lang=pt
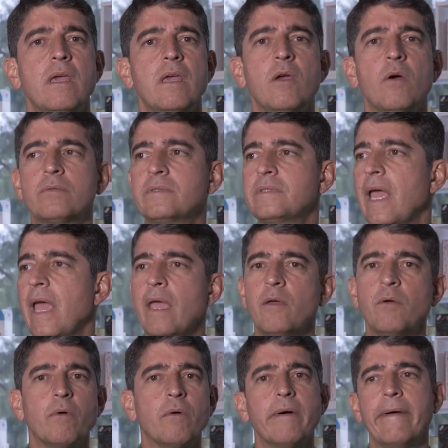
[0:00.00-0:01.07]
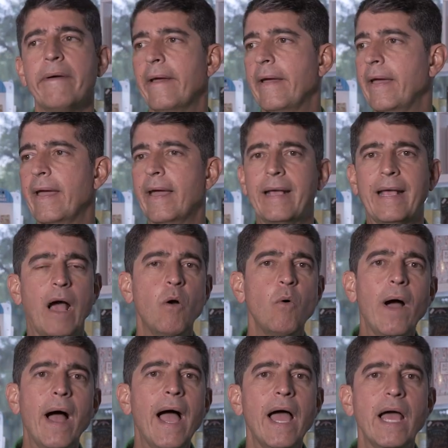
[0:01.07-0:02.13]
eu tenho é,
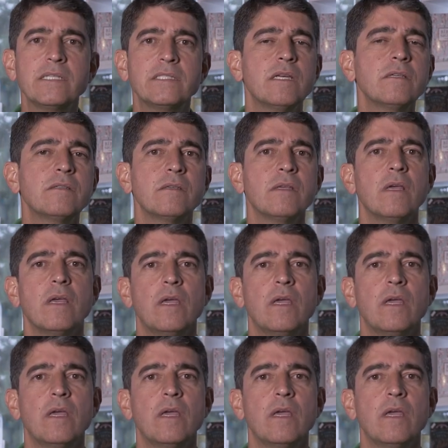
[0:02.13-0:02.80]
carruagens,